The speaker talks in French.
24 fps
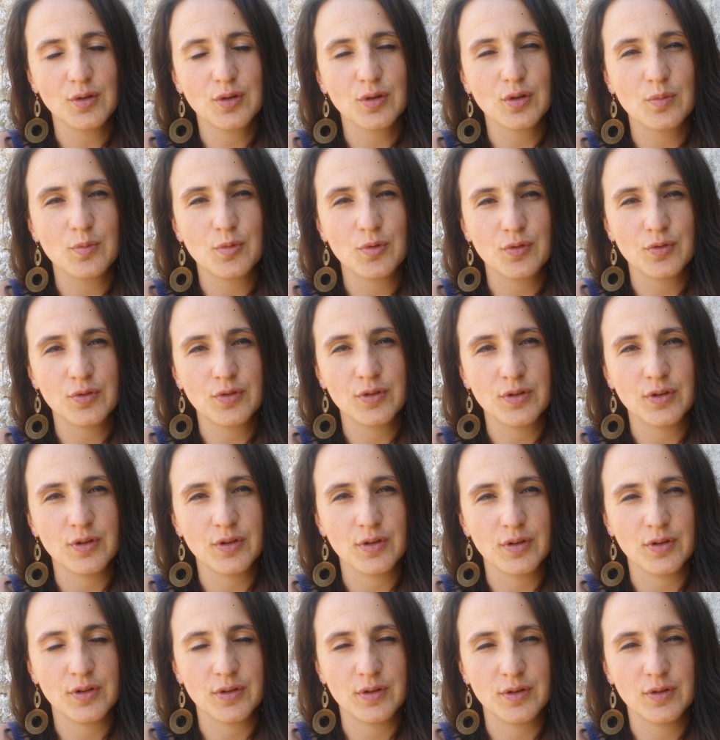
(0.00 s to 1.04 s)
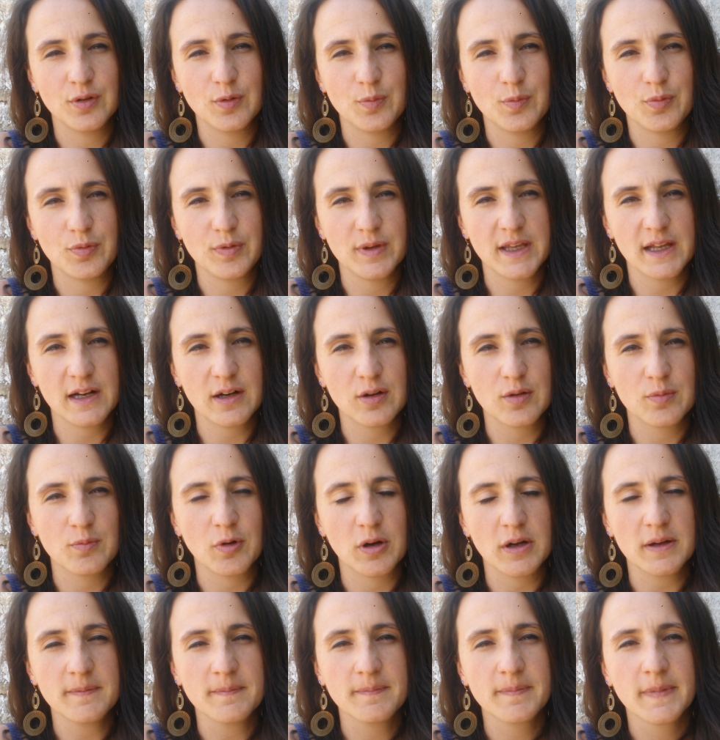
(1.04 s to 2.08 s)
notre monde depuis quelques
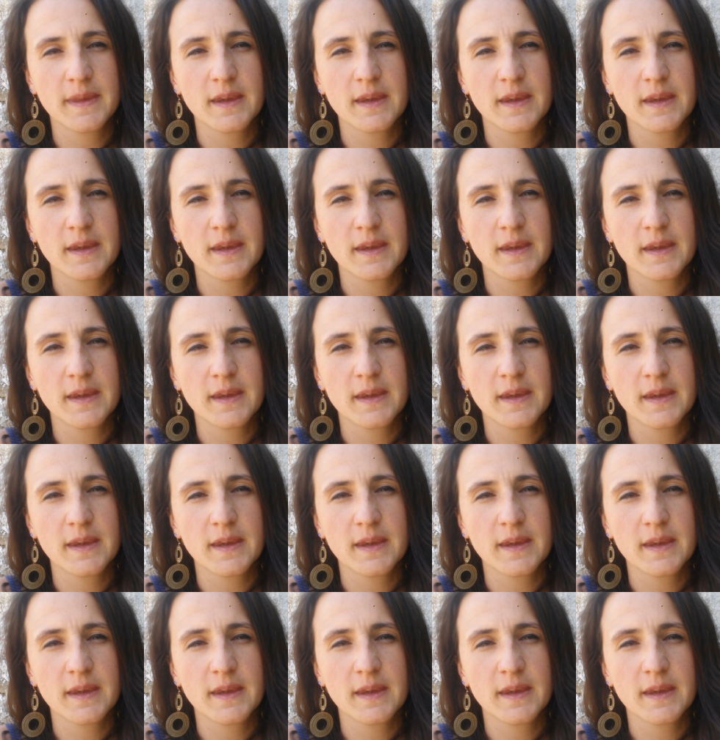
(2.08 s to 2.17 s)
mois,